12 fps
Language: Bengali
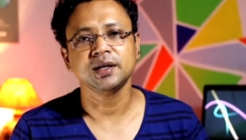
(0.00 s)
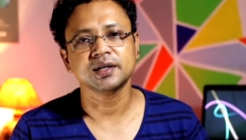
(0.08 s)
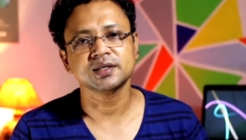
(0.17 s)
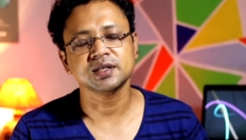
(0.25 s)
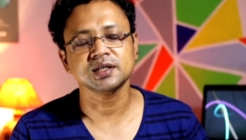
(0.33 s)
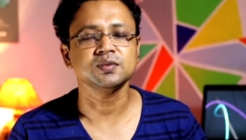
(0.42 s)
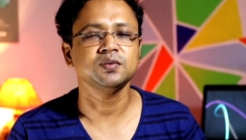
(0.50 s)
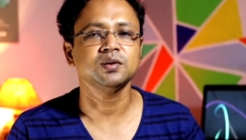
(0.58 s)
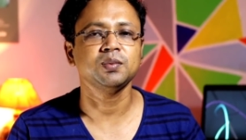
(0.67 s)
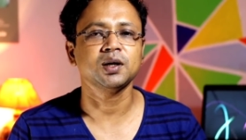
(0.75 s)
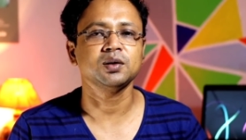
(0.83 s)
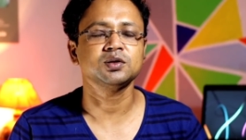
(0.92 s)
নেক্সাস ফোন
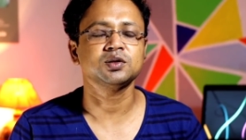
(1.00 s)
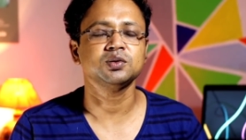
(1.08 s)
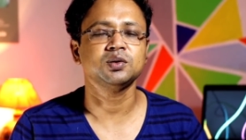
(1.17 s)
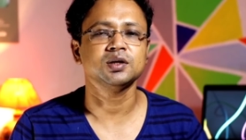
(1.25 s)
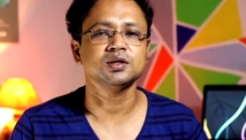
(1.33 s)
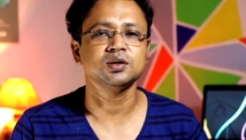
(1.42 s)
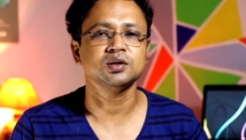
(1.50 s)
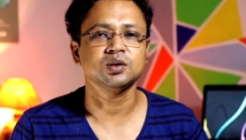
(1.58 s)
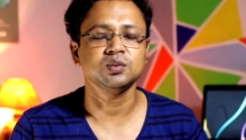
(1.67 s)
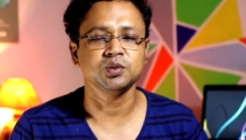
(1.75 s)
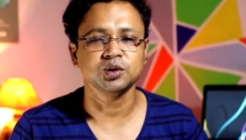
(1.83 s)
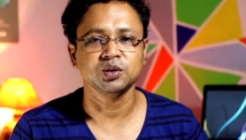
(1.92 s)
বানানো শুরু করেছিল
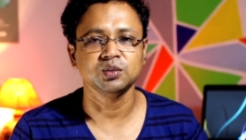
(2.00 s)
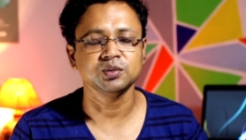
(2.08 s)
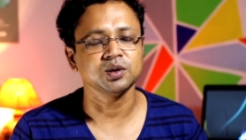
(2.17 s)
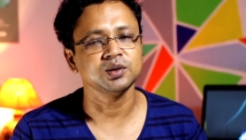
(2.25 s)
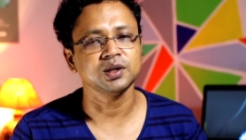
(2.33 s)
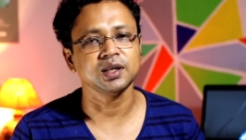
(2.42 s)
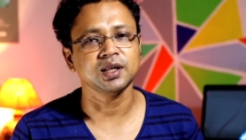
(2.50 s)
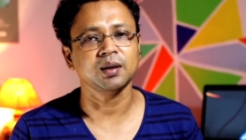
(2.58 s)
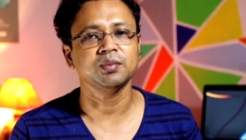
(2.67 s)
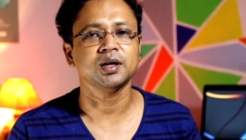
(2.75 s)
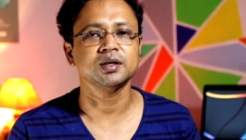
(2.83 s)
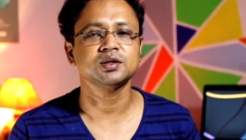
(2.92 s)
যখন প্রথম তখন তার দাম
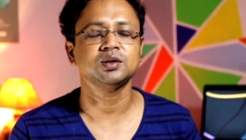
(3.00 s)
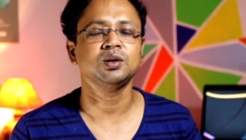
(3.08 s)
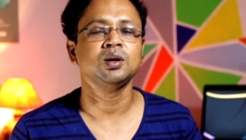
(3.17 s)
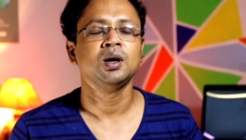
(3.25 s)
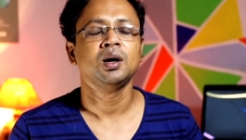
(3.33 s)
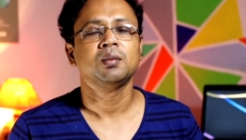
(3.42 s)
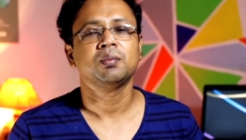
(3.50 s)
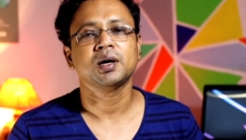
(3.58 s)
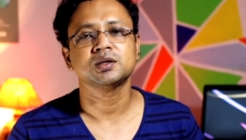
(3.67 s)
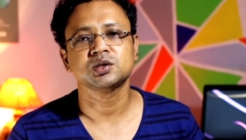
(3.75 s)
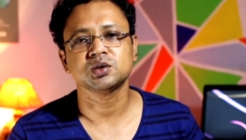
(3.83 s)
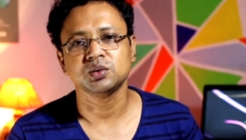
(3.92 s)
রেখা ছিল
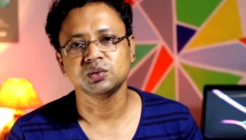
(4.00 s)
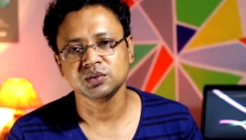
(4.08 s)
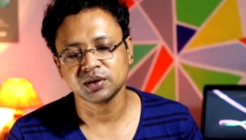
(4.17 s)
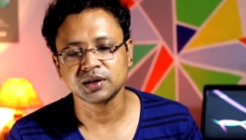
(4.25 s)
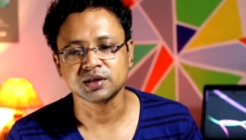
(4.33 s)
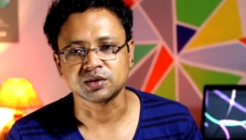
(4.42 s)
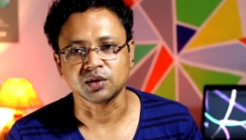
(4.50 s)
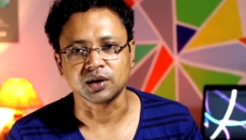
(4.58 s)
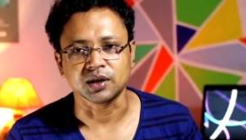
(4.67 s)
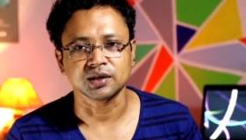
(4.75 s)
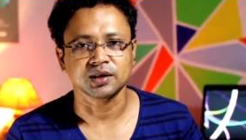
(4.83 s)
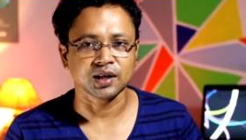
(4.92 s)
পাঁচশো উনত্রিশ
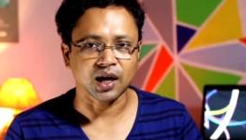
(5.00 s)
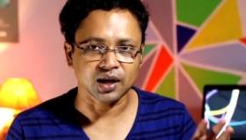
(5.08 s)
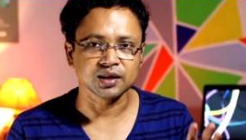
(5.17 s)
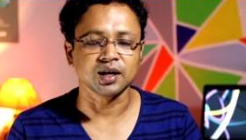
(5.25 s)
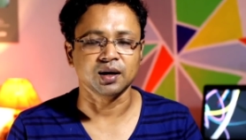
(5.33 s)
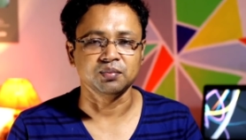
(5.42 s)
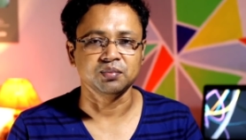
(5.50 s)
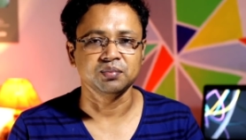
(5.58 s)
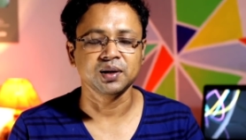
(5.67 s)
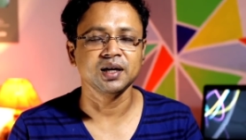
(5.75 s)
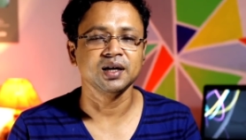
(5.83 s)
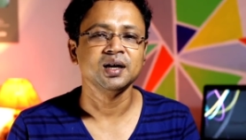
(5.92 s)
ডলার তার দাম
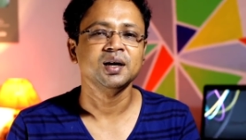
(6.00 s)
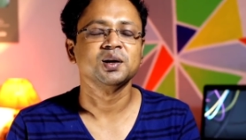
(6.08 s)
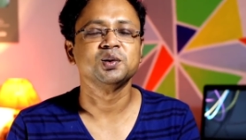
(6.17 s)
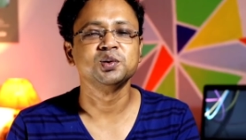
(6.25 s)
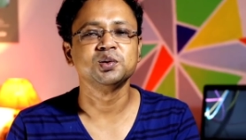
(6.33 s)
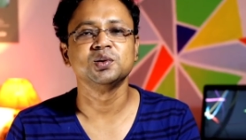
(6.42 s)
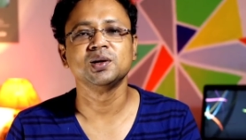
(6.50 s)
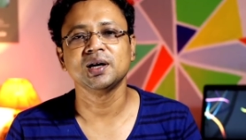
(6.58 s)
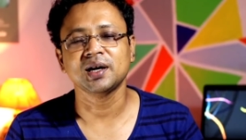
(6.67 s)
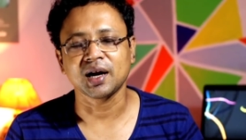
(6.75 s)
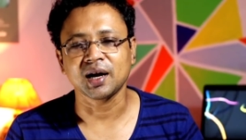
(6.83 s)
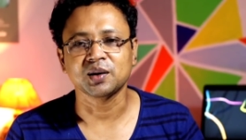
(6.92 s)
মানে
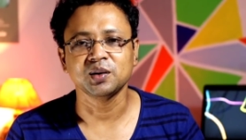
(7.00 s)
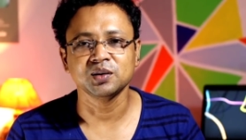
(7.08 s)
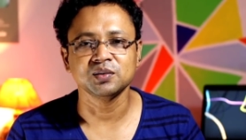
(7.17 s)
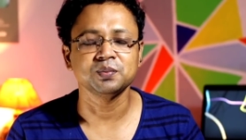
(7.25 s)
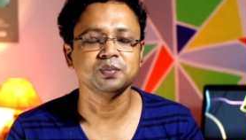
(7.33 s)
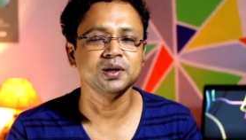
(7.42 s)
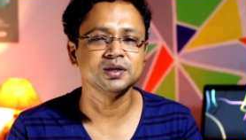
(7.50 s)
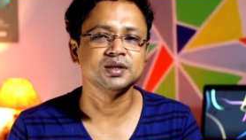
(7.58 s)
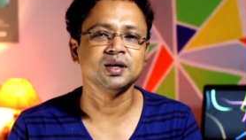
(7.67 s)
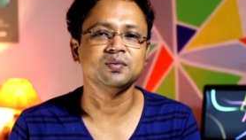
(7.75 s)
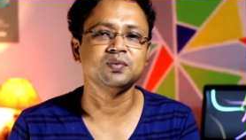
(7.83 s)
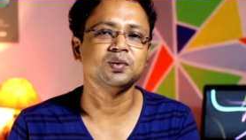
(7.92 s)
গুগলের এখন
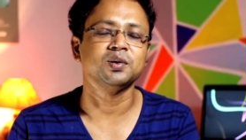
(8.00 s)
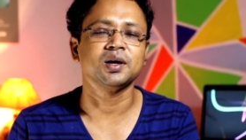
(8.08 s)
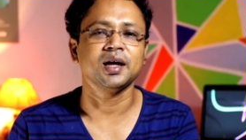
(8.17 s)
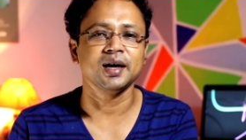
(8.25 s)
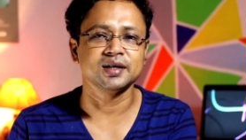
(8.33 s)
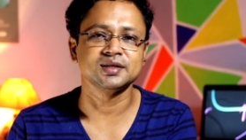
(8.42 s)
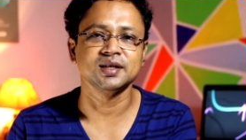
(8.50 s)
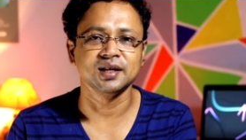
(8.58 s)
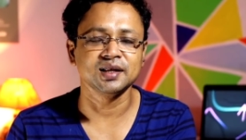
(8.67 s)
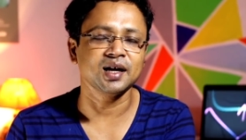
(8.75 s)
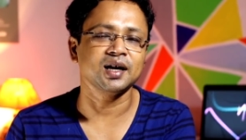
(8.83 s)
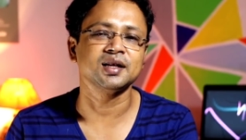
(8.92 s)
পিক্সেল ফোর এক্সেল
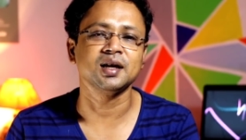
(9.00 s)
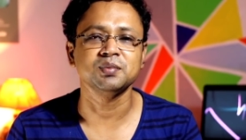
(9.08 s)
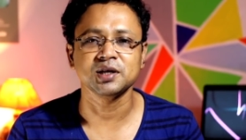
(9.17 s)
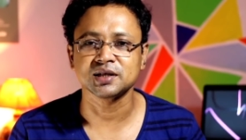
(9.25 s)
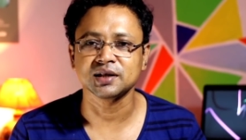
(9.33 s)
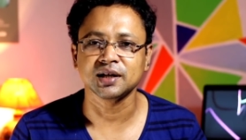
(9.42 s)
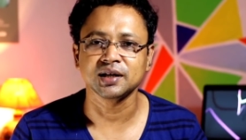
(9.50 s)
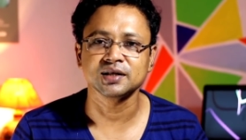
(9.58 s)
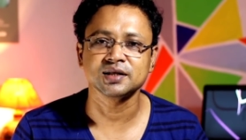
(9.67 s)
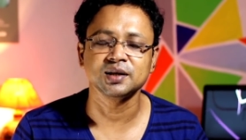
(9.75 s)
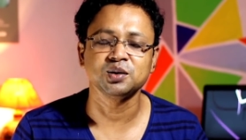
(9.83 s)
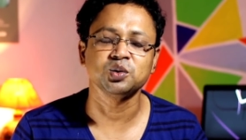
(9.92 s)
তার দাম এসে
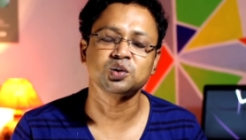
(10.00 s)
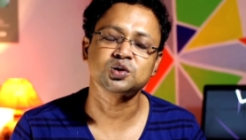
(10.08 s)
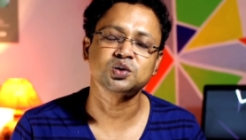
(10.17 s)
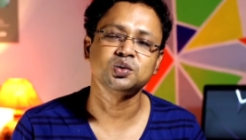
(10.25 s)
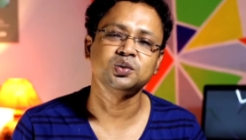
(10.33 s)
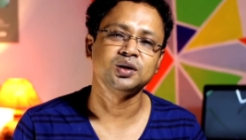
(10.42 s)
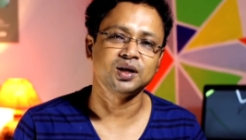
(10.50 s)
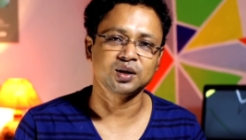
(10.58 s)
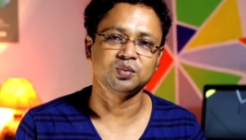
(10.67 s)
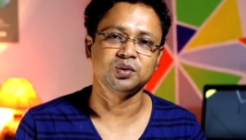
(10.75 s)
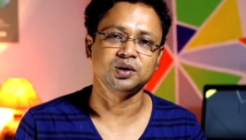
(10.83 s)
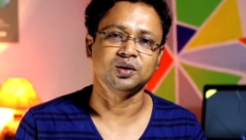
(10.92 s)
দাঁড়িয়েছে নশো
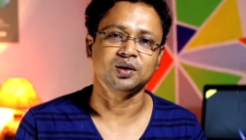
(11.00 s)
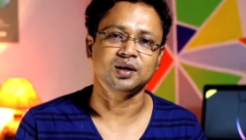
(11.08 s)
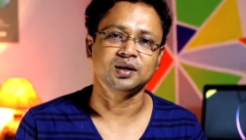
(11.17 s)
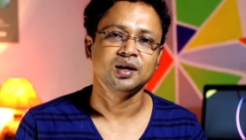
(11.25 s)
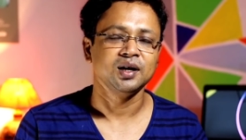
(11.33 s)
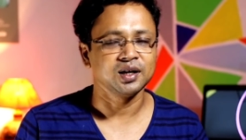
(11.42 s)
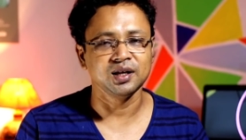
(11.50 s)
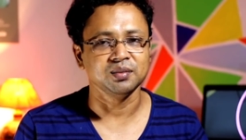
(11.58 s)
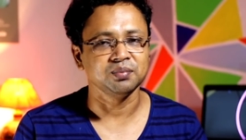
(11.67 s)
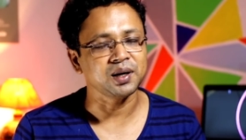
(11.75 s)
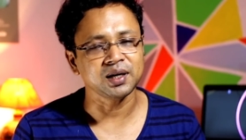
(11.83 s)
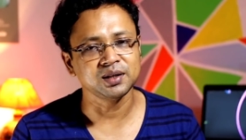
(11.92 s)
নিরানব্বই ডলার কি
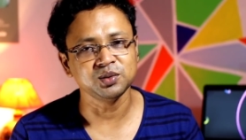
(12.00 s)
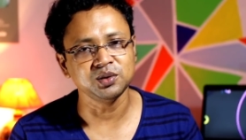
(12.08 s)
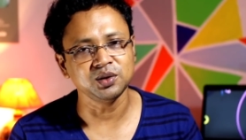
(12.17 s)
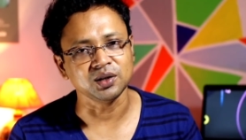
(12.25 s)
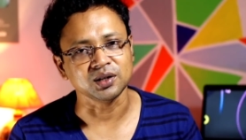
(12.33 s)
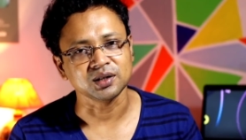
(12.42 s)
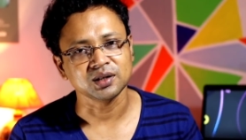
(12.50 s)
প্রায় দ্বিগুণ নয়